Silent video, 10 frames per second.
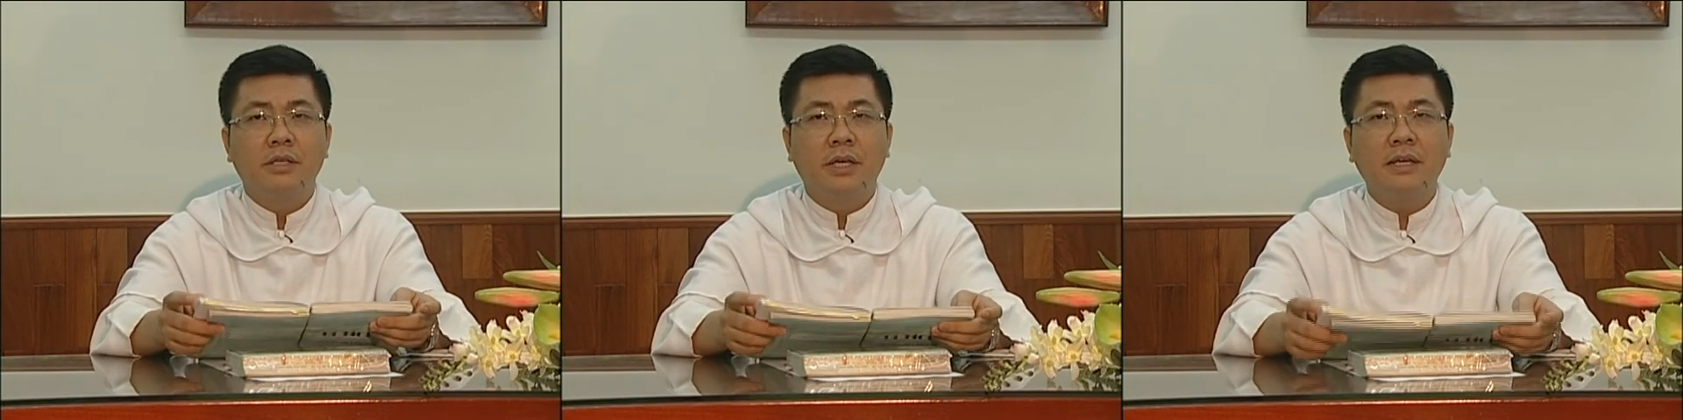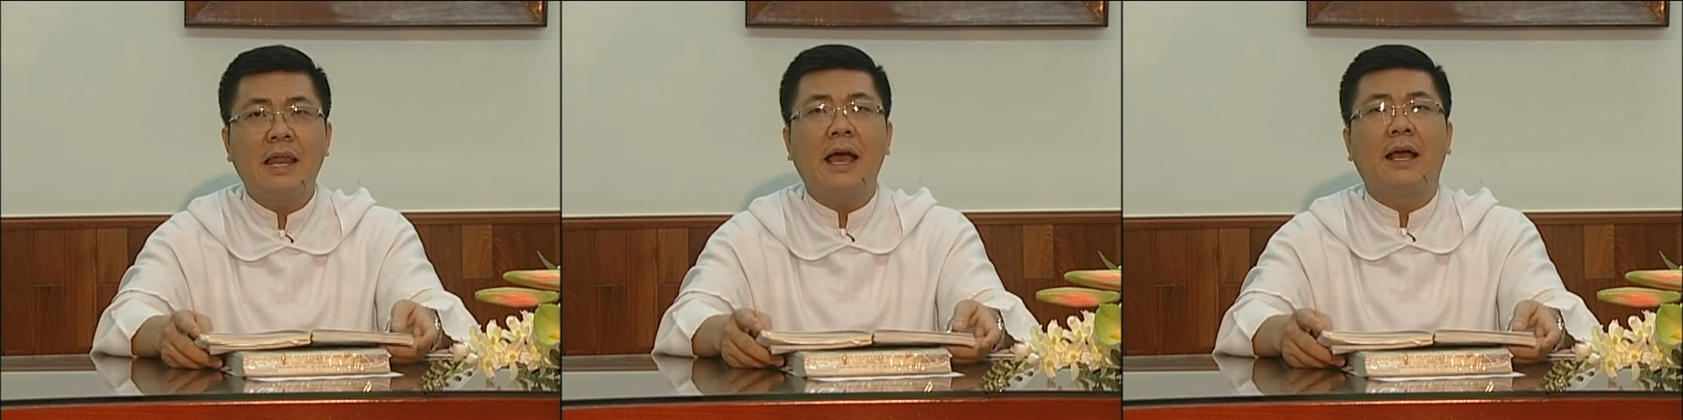
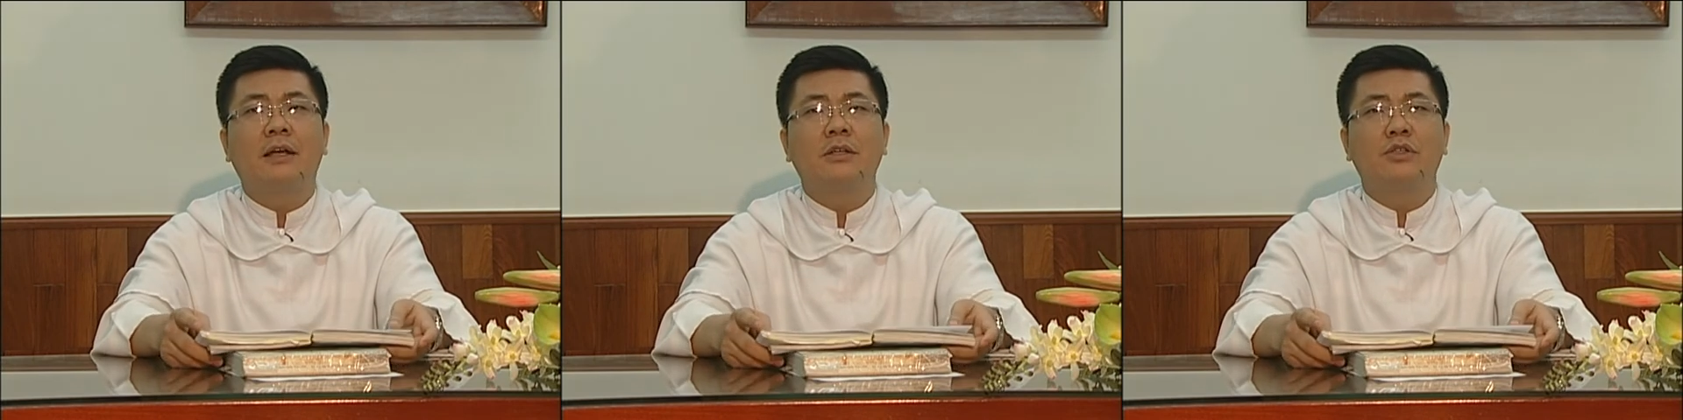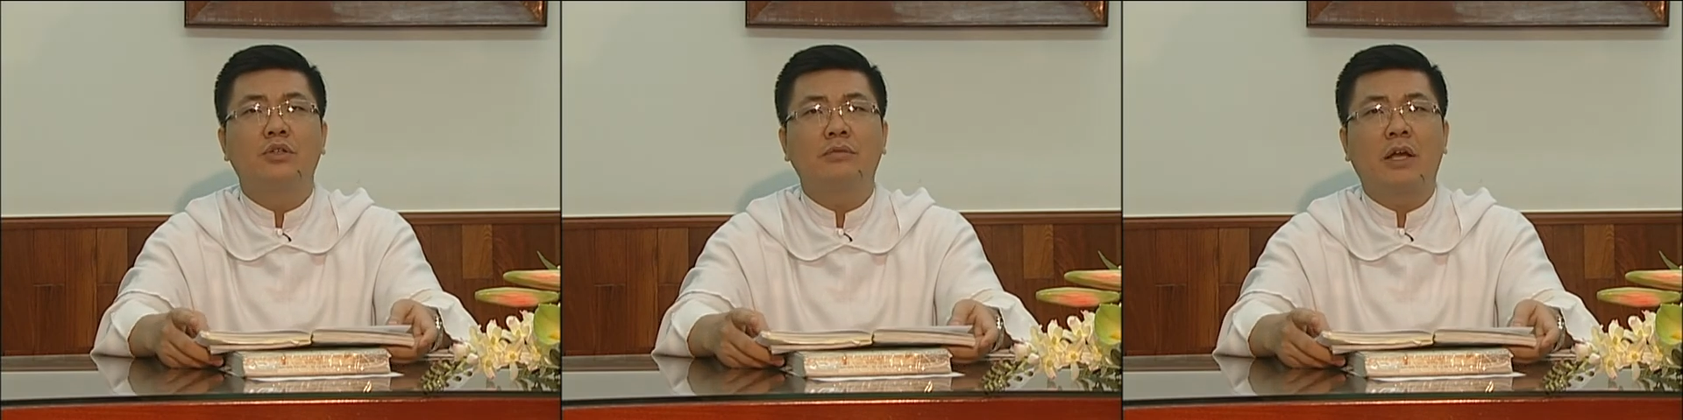chính là
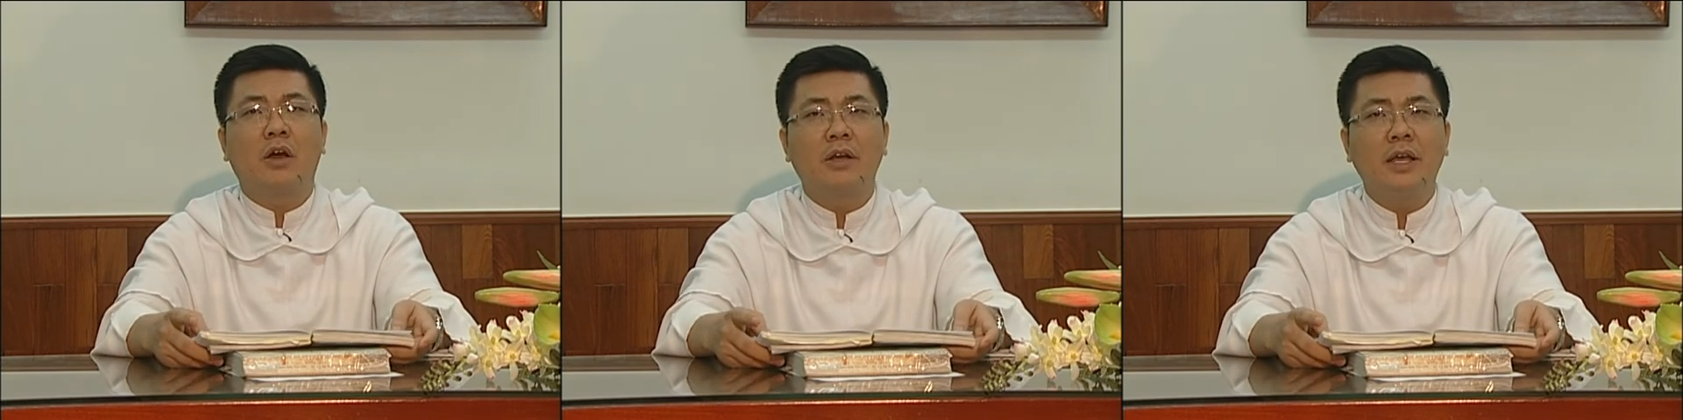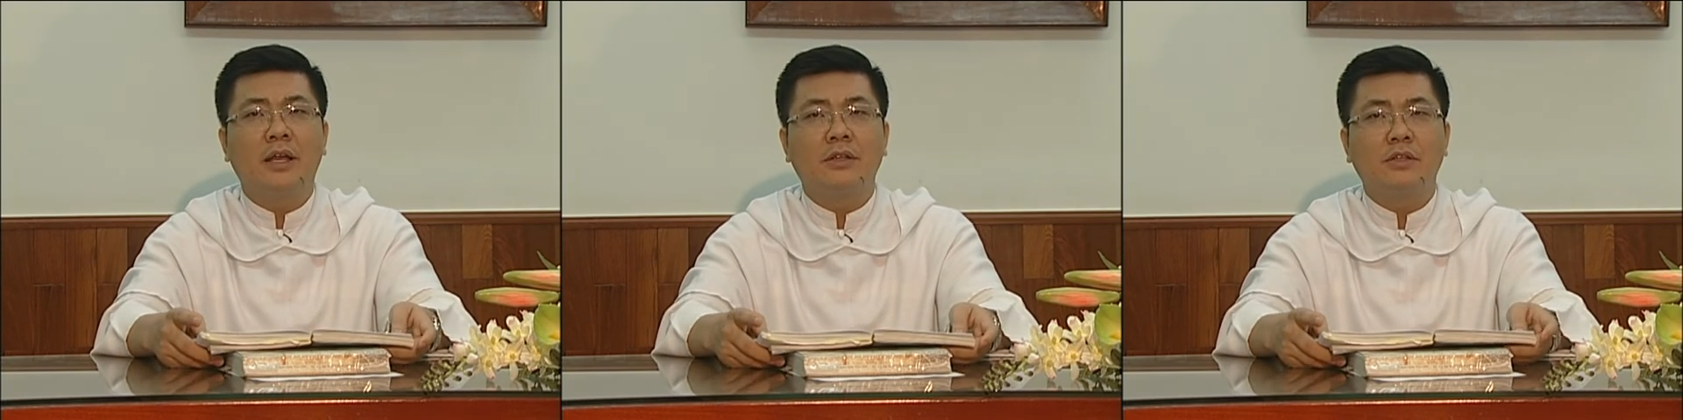chúng ta đón
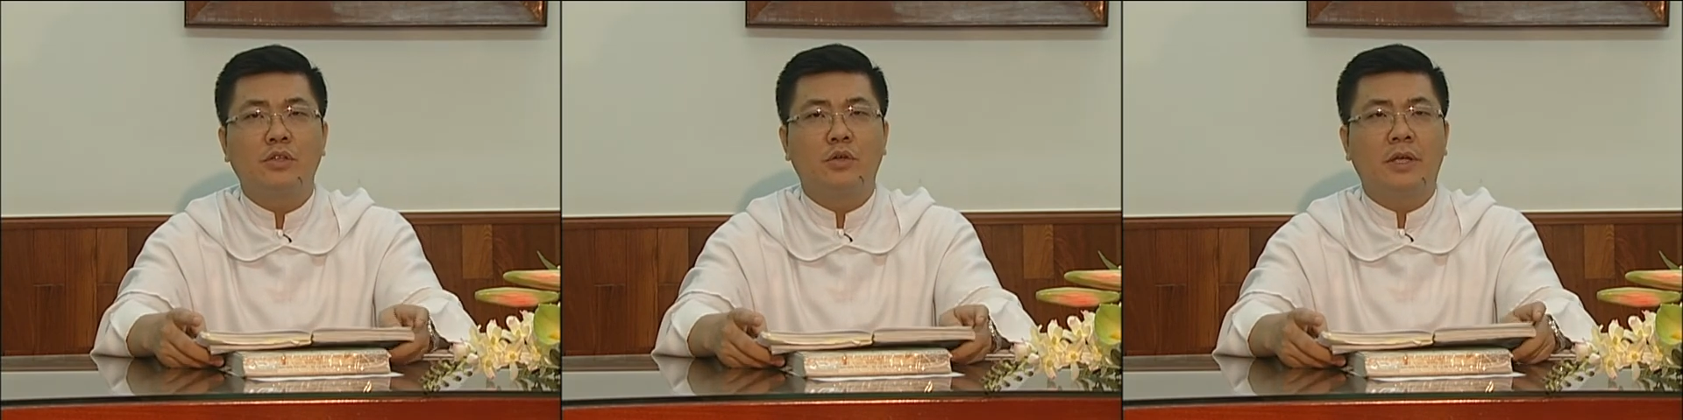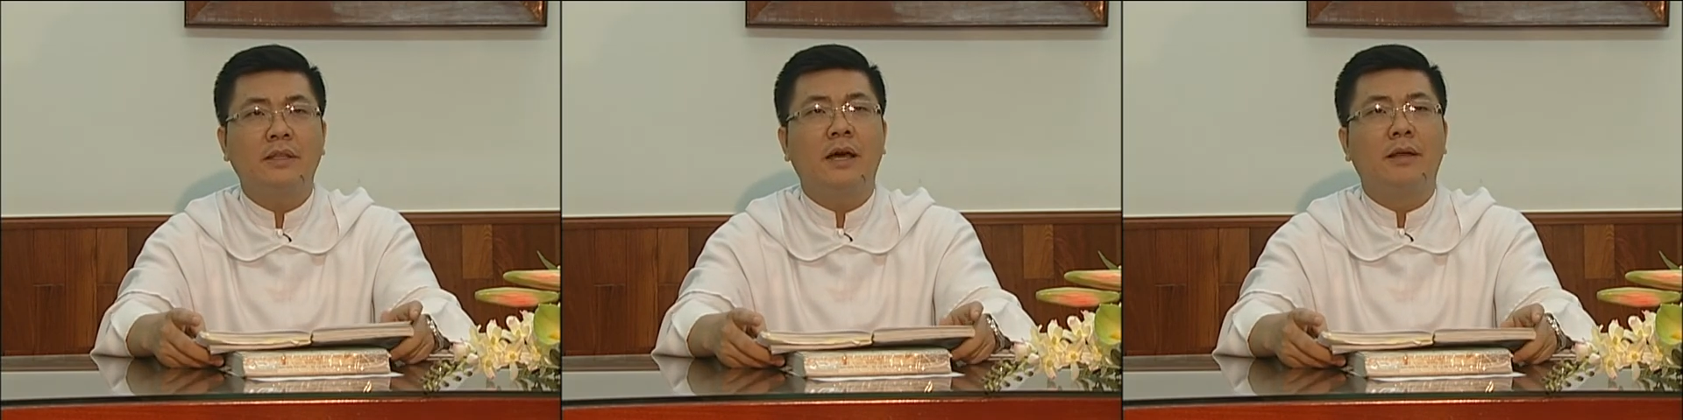nhận Chúa
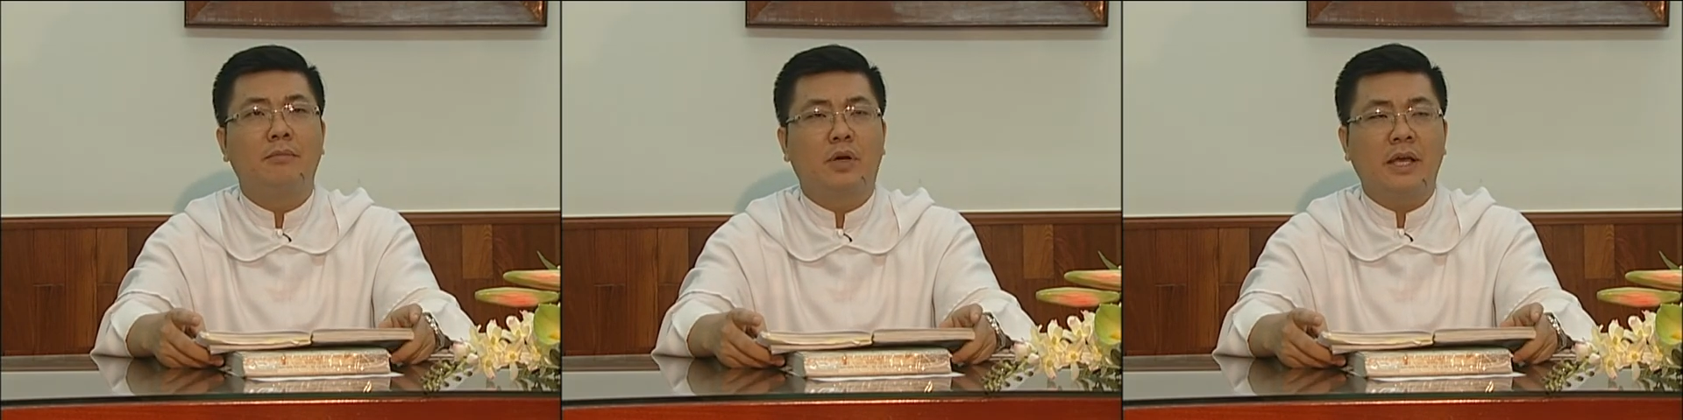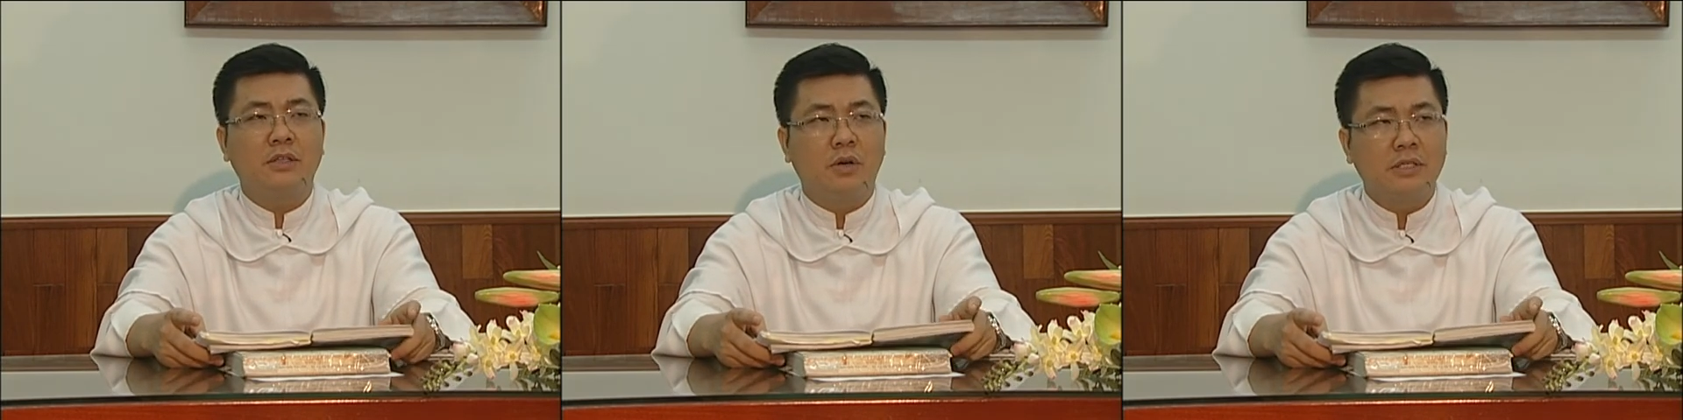Thánh Thần một
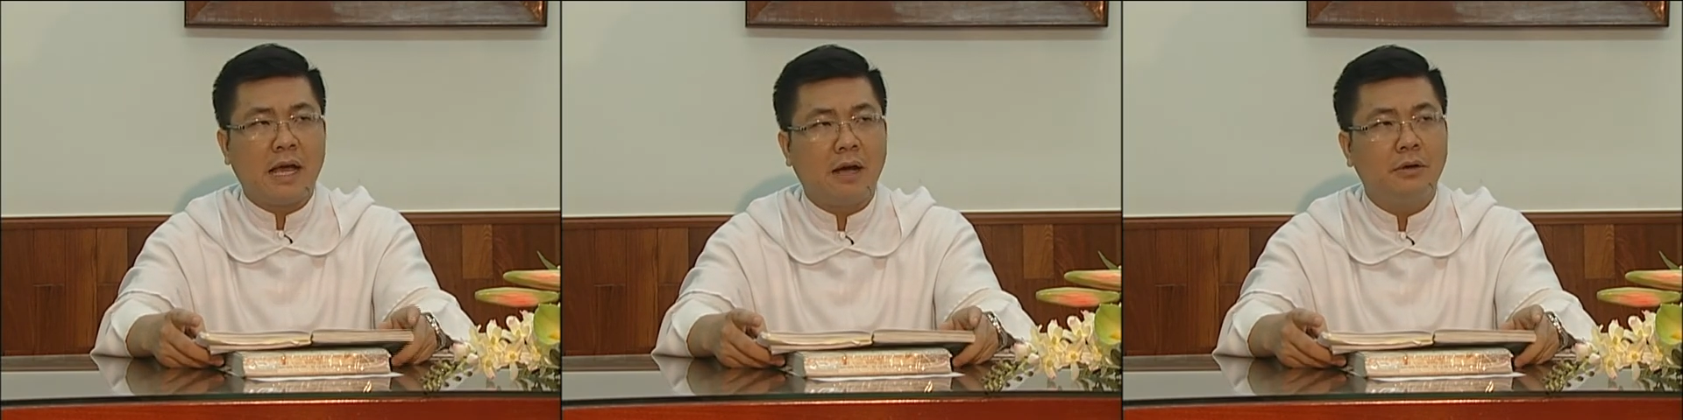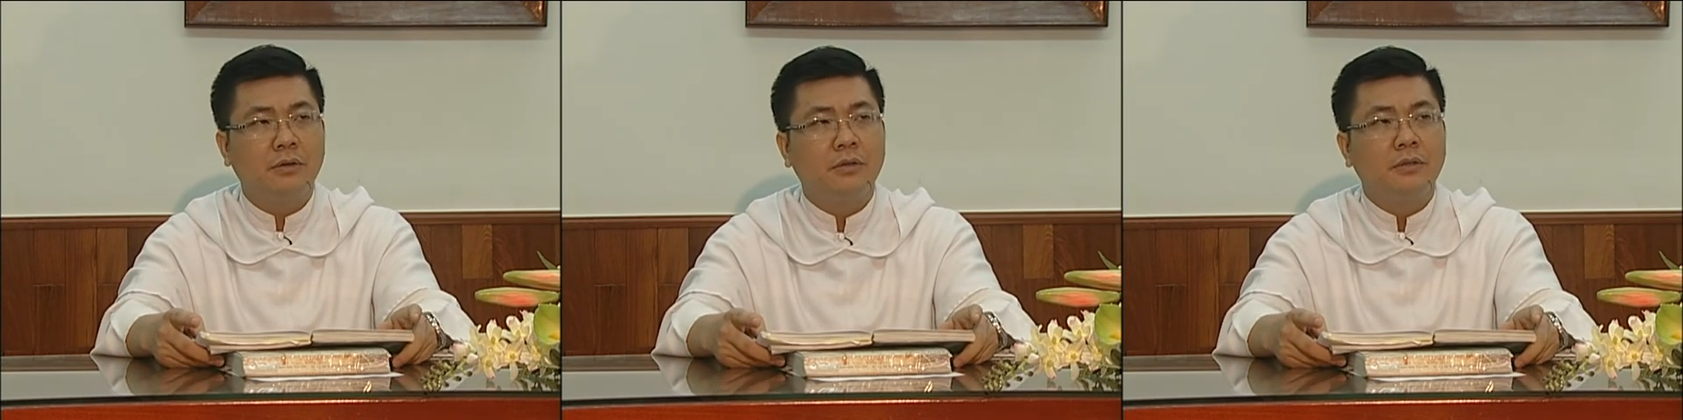cách dồi dào